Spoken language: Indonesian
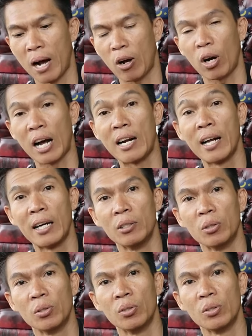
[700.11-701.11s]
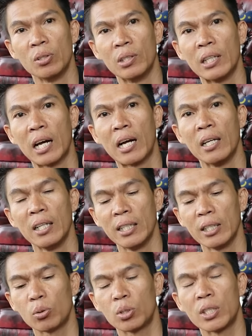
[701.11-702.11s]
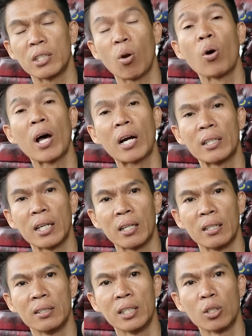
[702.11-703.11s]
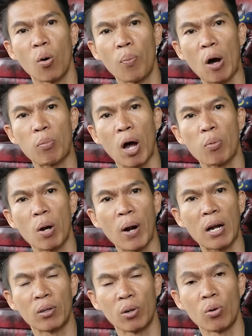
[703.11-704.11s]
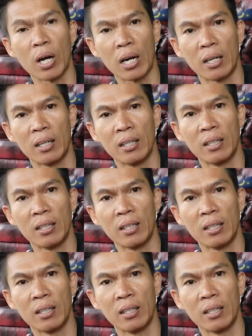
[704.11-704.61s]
mangkok ganda itu ya itu longgar dia jadi oplak oplak oplak oplak longgar